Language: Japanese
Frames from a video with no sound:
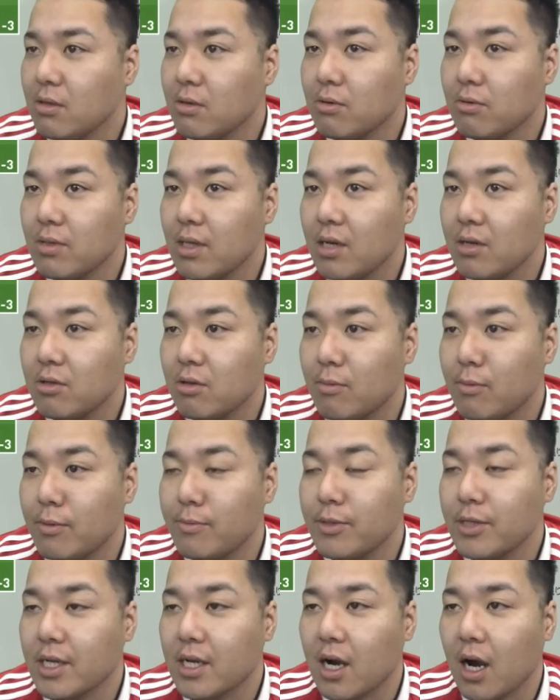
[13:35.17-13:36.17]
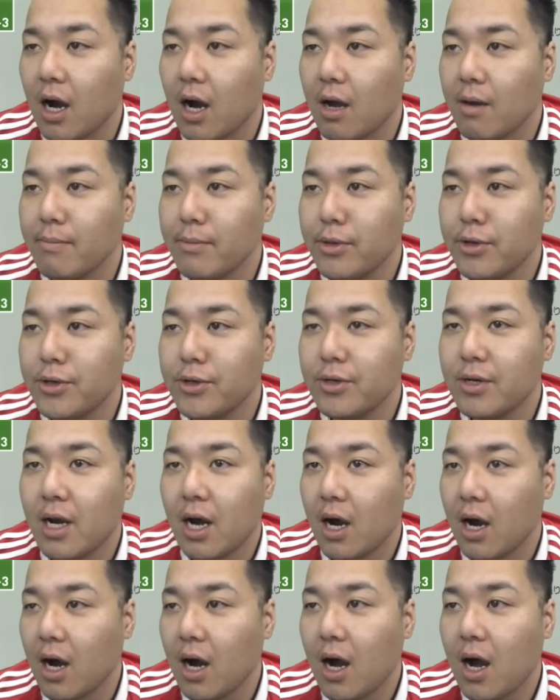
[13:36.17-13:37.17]
ロナウドも無理か。
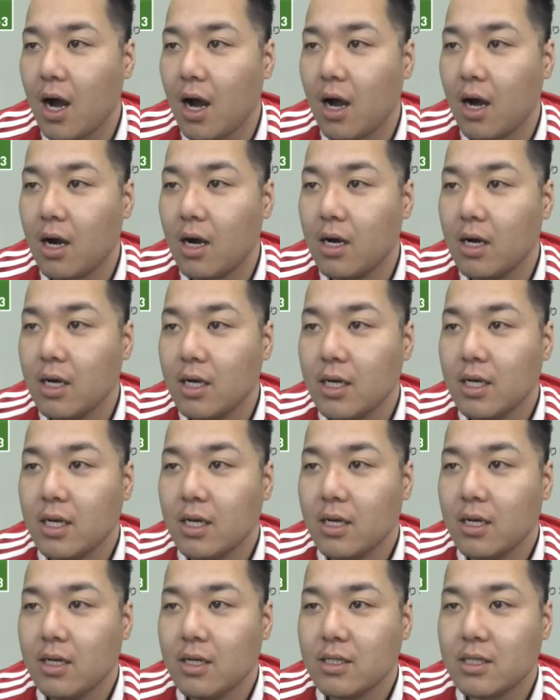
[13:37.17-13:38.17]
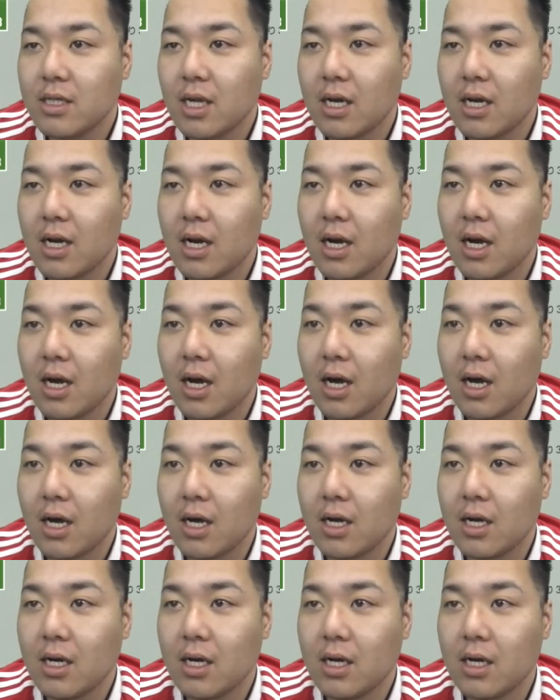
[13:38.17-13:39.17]
ミューラー、
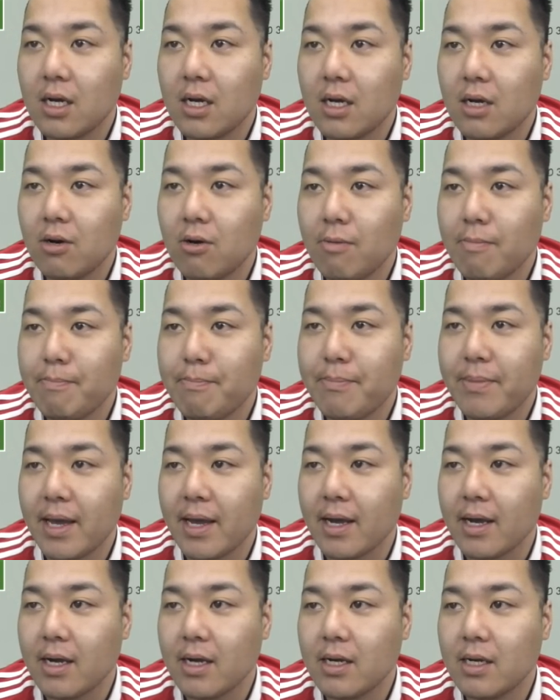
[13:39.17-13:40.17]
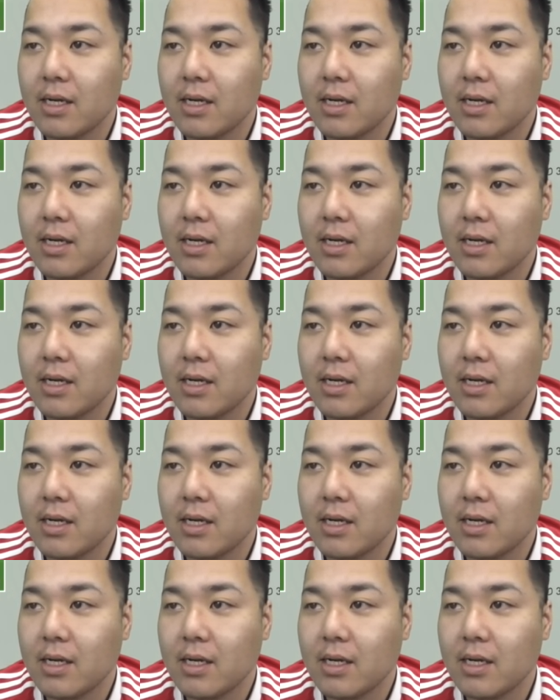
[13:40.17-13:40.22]
サラー、ロッペン、